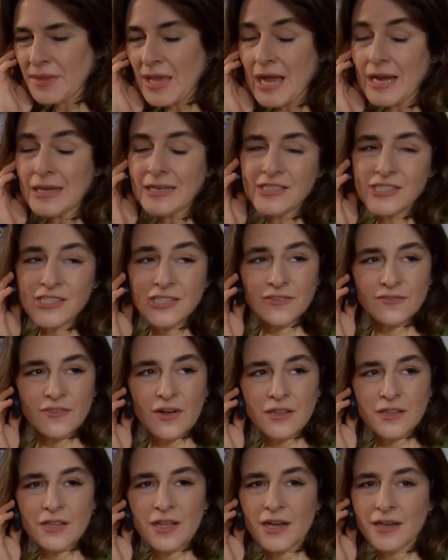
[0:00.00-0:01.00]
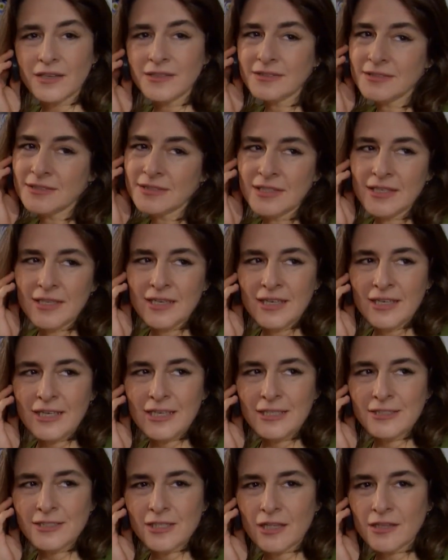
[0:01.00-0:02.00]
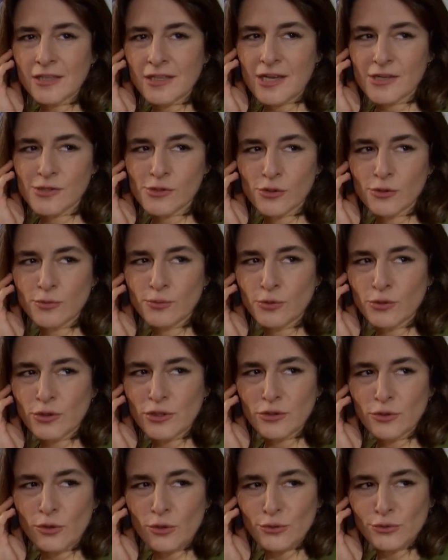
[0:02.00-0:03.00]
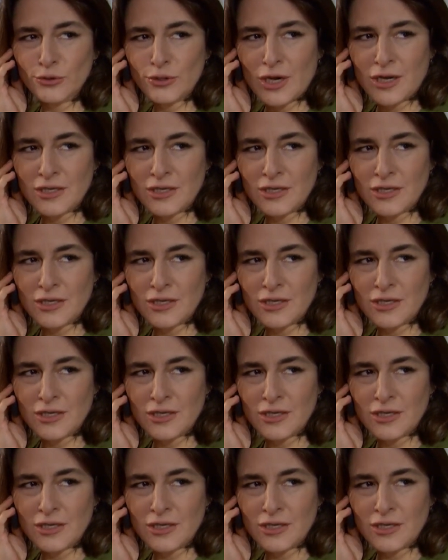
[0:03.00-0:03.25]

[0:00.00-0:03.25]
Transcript: Yerleştik vallahi. İyiyiz Allah'a şükür. Buralı olduk